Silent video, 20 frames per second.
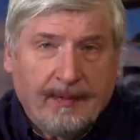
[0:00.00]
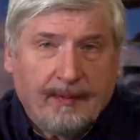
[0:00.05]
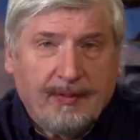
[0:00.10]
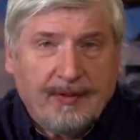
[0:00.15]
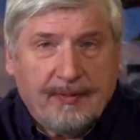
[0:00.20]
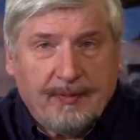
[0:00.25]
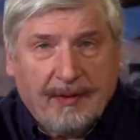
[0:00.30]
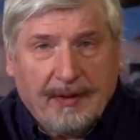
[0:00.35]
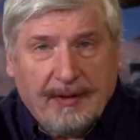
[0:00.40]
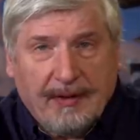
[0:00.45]

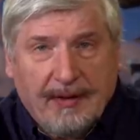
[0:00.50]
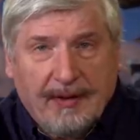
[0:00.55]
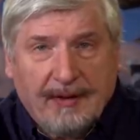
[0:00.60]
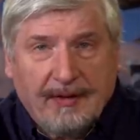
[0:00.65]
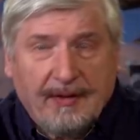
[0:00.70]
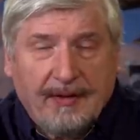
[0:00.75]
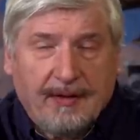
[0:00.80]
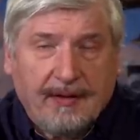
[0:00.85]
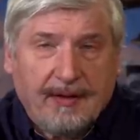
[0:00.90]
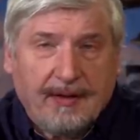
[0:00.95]

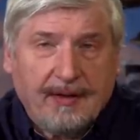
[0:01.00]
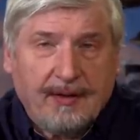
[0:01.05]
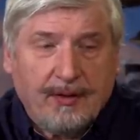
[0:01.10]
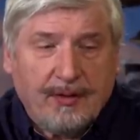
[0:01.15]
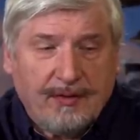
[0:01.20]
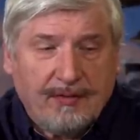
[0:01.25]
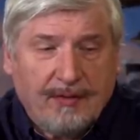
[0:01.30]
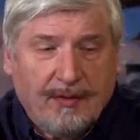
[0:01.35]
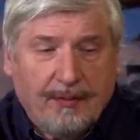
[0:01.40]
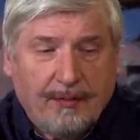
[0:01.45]
Посмотрите, я
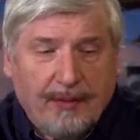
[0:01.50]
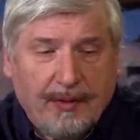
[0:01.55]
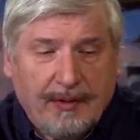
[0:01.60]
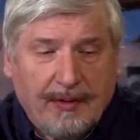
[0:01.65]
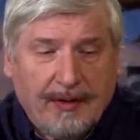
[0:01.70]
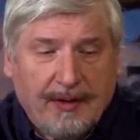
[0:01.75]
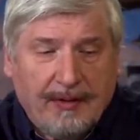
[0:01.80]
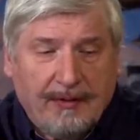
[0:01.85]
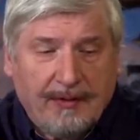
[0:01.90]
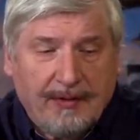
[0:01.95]
надеюсь, вам
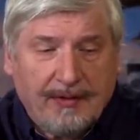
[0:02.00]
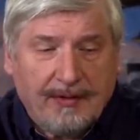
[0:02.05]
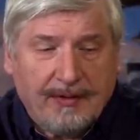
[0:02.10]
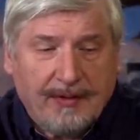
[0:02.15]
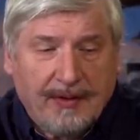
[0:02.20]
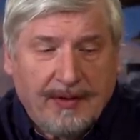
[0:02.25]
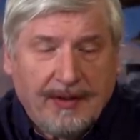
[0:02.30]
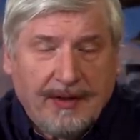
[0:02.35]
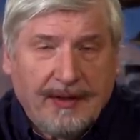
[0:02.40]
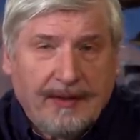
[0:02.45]
понравится.
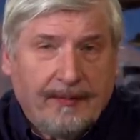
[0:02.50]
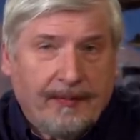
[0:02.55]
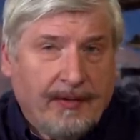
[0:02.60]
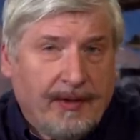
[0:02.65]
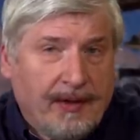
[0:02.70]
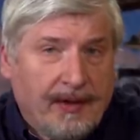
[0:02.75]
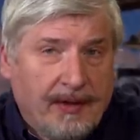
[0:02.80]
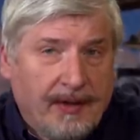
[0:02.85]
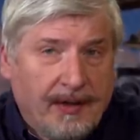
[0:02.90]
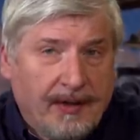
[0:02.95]

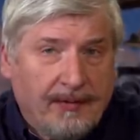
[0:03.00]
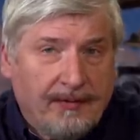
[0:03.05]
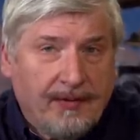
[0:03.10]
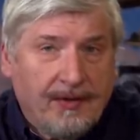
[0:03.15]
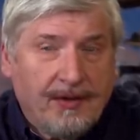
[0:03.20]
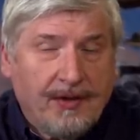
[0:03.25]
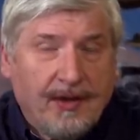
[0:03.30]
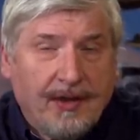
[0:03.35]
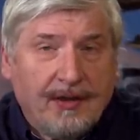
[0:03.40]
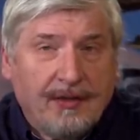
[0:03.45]
На
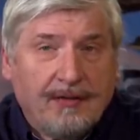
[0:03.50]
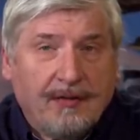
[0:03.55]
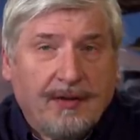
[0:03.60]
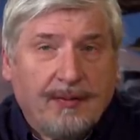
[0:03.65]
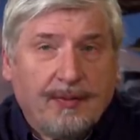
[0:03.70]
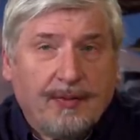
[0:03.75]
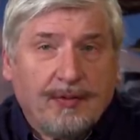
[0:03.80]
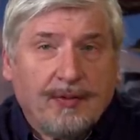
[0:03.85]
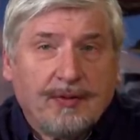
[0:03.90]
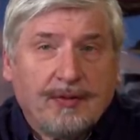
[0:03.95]
отвечая на
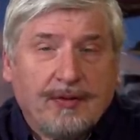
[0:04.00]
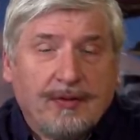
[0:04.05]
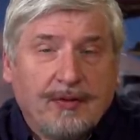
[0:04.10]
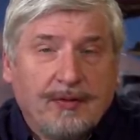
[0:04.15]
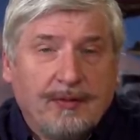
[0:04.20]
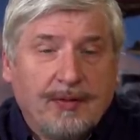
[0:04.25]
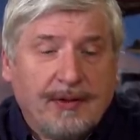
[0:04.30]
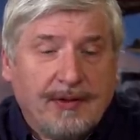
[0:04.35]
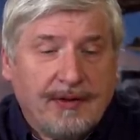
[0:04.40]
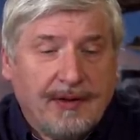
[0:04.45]
вопросы
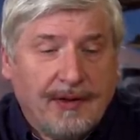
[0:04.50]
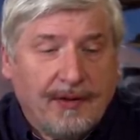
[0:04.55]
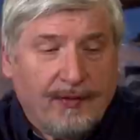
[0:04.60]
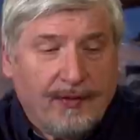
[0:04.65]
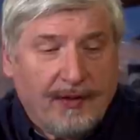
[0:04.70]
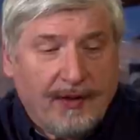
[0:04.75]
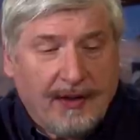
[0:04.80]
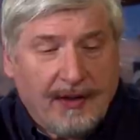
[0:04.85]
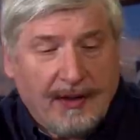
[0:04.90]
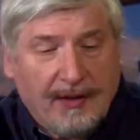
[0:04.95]
любителей
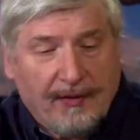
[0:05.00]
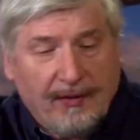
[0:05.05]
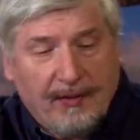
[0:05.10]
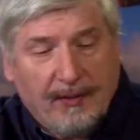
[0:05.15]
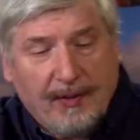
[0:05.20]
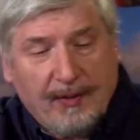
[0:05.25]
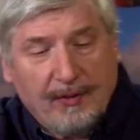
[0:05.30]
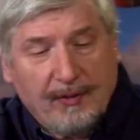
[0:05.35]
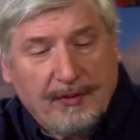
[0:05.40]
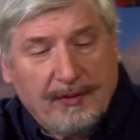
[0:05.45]
фотографии,
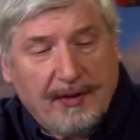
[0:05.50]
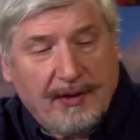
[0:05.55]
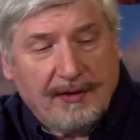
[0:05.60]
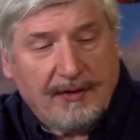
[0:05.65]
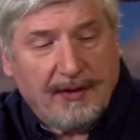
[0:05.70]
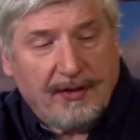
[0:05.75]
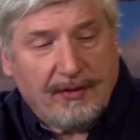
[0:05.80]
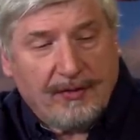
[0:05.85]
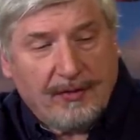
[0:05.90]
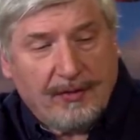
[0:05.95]
могу
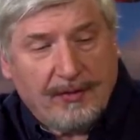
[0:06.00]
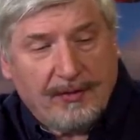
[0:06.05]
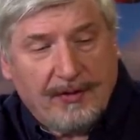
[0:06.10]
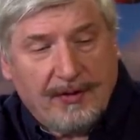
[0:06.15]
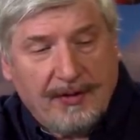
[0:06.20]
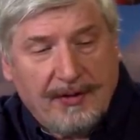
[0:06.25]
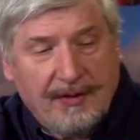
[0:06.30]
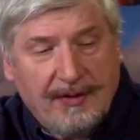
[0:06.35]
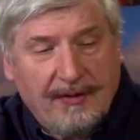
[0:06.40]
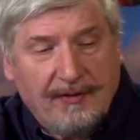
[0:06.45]
сказать, что
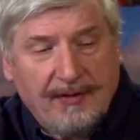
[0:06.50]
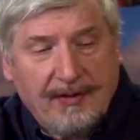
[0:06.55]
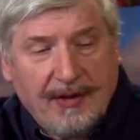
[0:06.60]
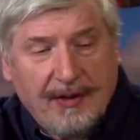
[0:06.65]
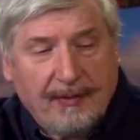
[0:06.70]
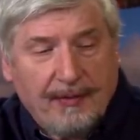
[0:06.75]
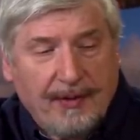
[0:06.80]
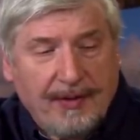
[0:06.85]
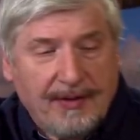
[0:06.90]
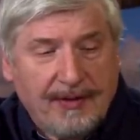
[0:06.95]
среди
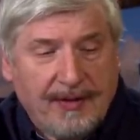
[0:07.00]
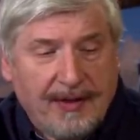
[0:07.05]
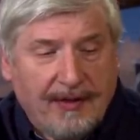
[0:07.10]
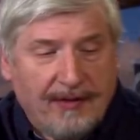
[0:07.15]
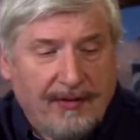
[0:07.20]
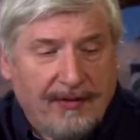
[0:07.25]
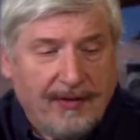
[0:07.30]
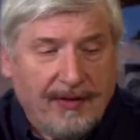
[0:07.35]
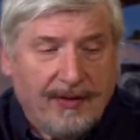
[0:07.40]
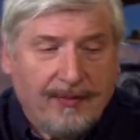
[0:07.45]
всех
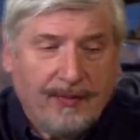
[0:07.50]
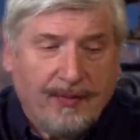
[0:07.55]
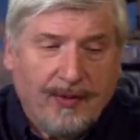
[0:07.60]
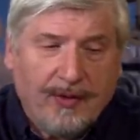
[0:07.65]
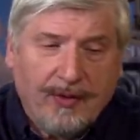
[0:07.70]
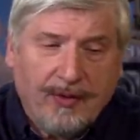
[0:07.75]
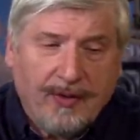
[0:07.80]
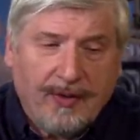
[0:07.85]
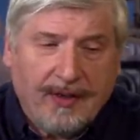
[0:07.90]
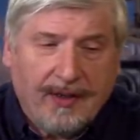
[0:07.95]
представленных
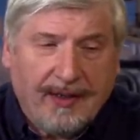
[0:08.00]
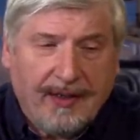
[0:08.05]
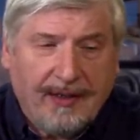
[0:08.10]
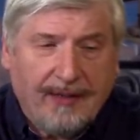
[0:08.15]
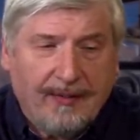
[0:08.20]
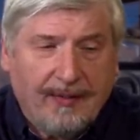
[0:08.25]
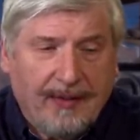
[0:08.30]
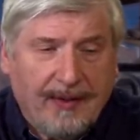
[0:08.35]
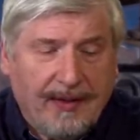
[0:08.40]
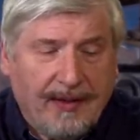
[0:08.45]
пленок, а
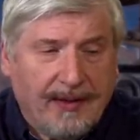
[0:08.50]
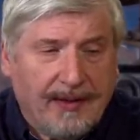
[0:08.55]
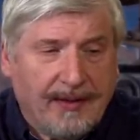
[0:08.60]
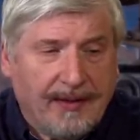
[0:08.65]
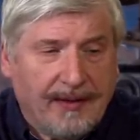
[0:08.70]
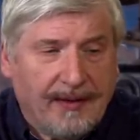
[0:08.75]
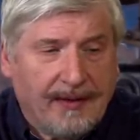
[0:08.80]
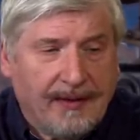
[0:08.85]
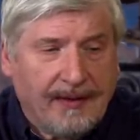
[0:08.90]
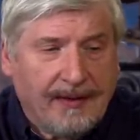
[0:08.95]
именно
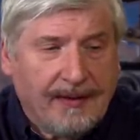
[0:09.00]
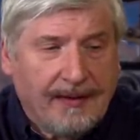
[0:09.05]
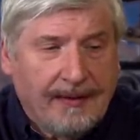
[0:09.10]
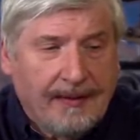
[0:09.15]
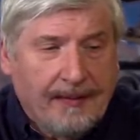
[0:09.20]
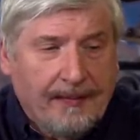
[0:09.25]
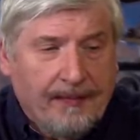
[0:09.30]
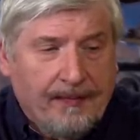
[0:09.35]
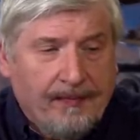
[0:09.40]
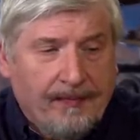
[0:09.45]
это
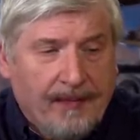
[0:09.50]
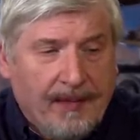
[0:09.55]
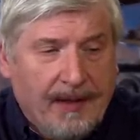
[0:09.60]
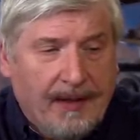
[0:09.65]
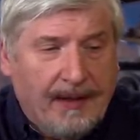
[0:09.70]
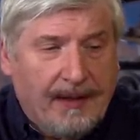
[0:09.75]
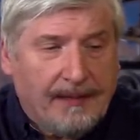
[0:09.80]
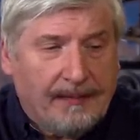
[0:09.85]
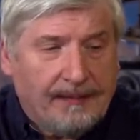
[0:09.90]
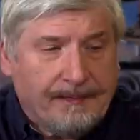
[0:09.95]

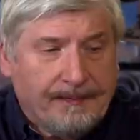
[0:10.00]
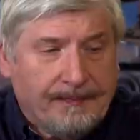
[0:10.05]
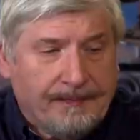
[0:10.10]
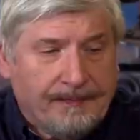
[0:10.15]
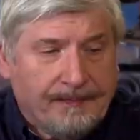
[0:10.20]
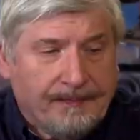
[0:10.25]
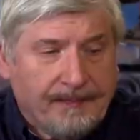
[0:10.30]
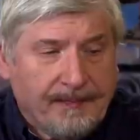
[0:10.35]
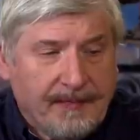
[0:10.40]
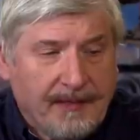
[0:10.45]
и
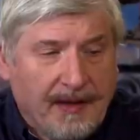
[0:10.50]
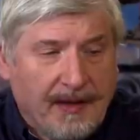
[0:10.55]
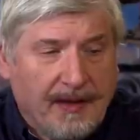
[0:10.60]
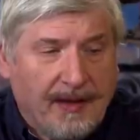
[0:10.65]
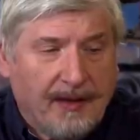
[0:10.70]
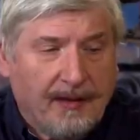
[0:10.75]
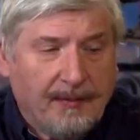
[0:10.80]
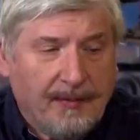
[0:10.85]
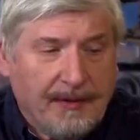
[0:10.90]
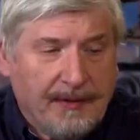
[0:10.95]

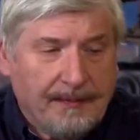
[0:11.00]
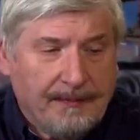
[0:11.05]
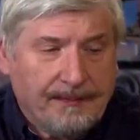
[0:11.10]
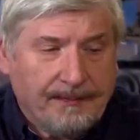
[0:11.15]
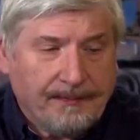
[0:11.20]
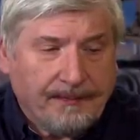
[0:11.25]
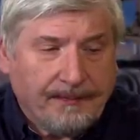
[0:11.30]
Harman,